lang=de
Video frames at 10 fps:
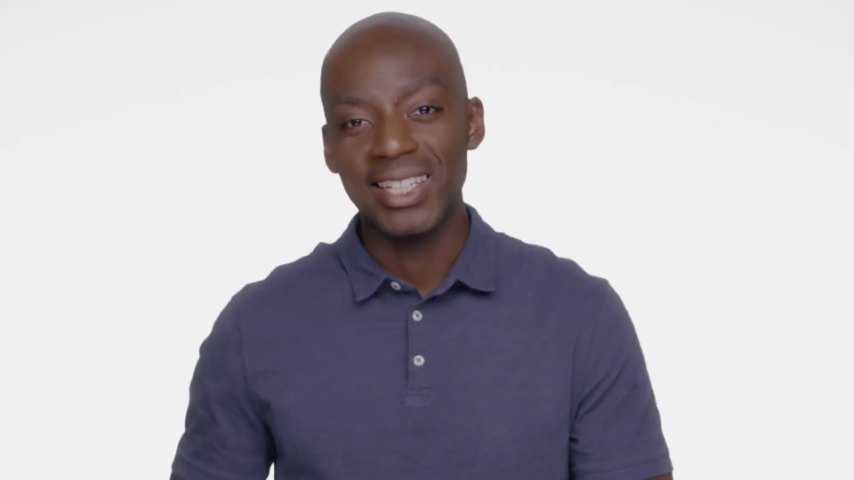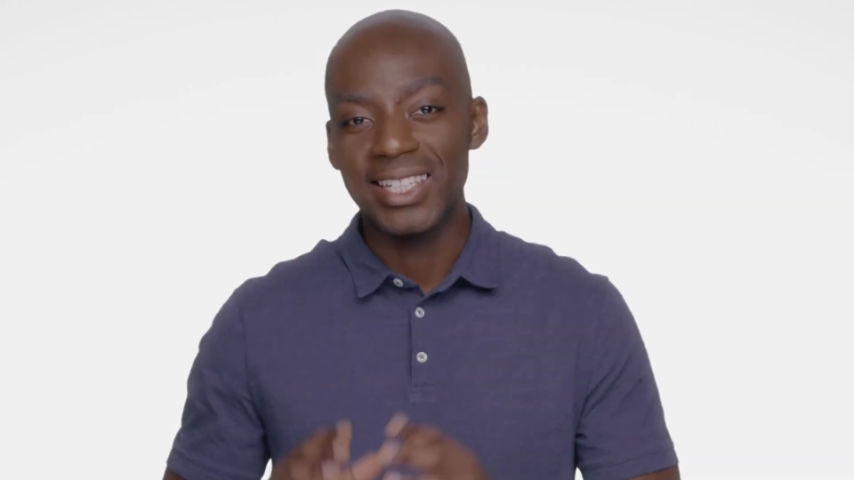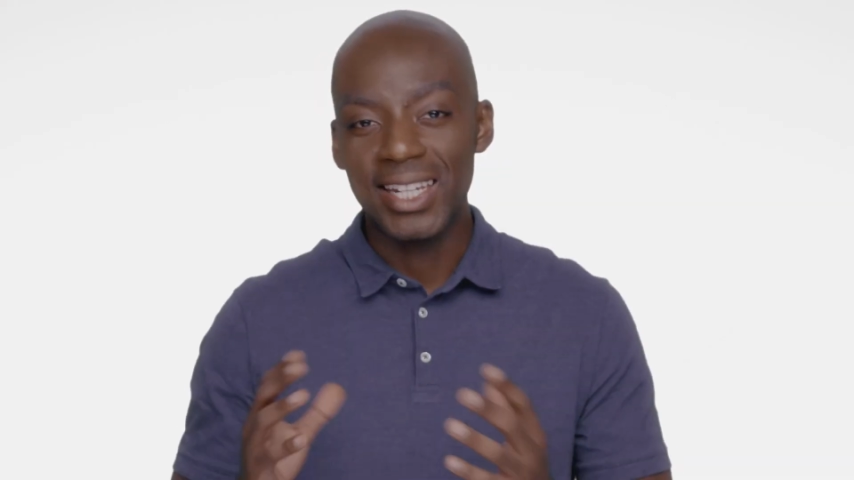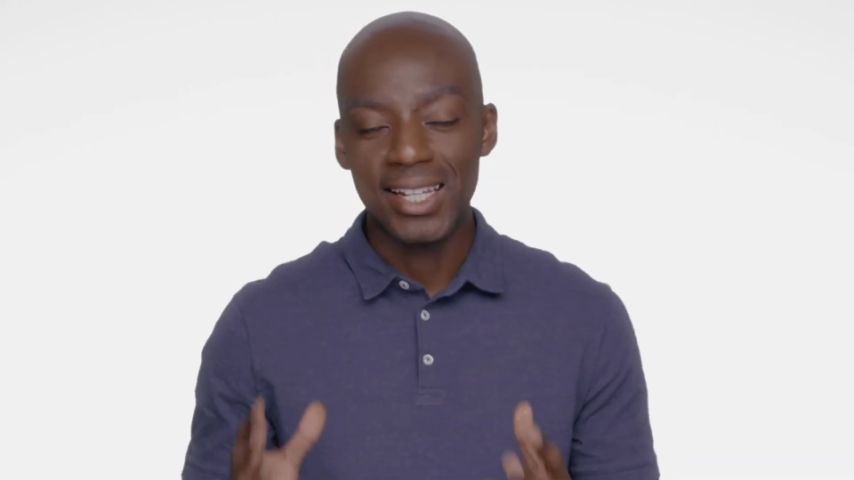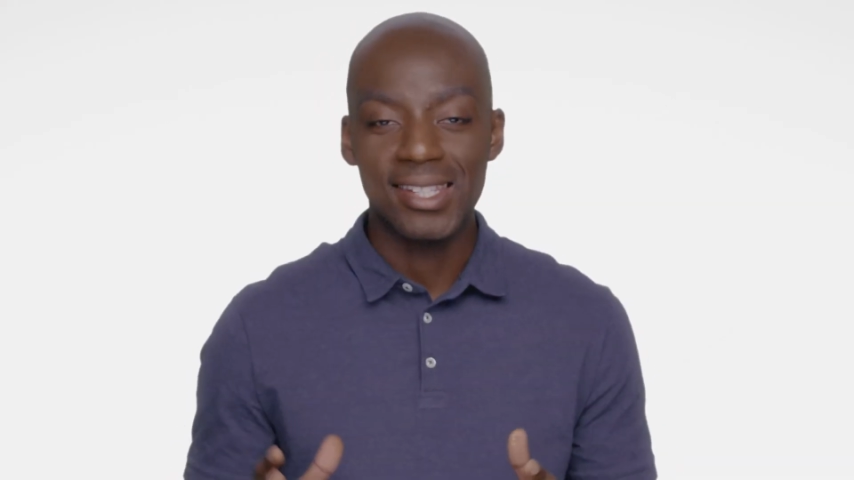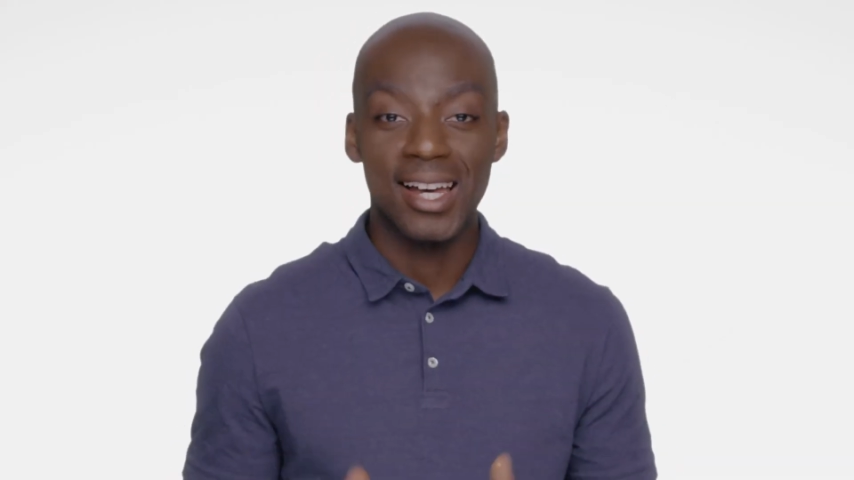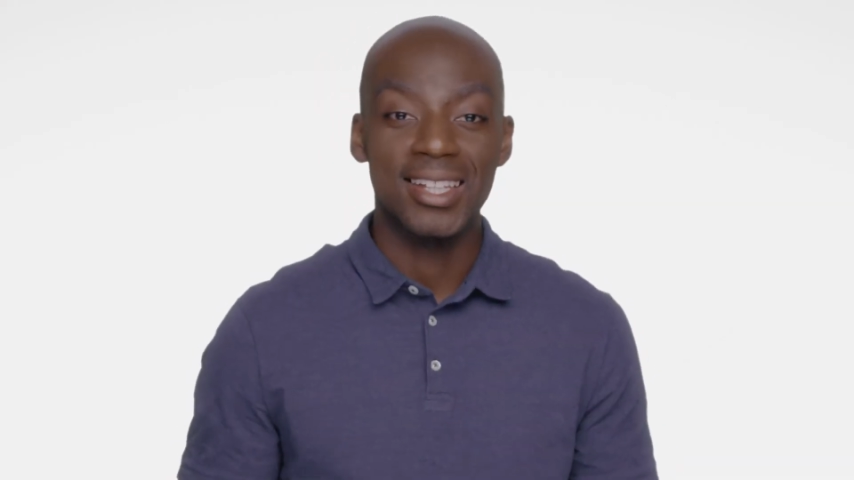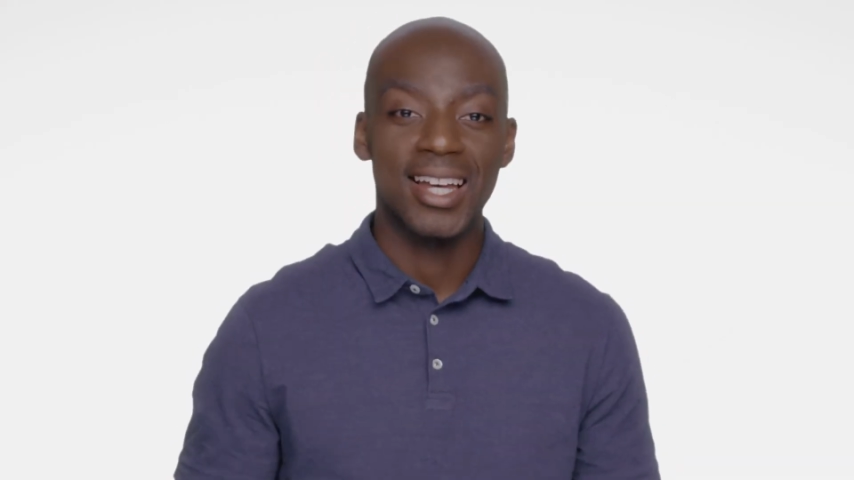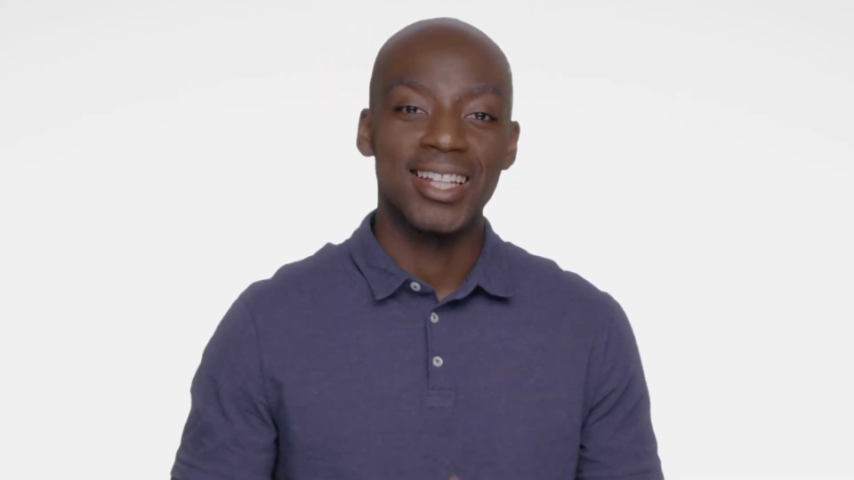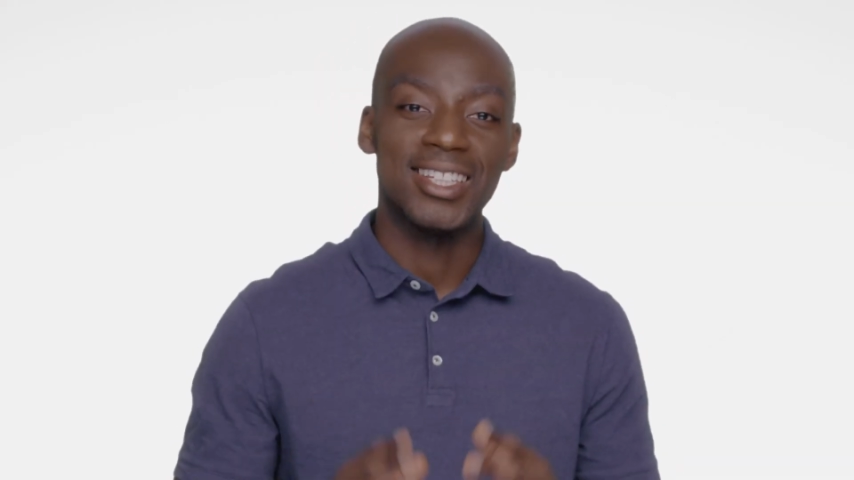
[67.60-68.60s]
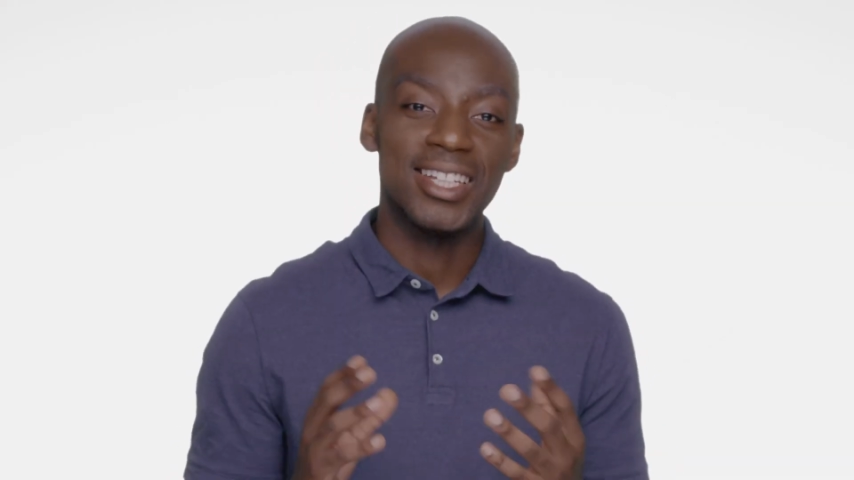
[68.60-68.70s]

jederzeit an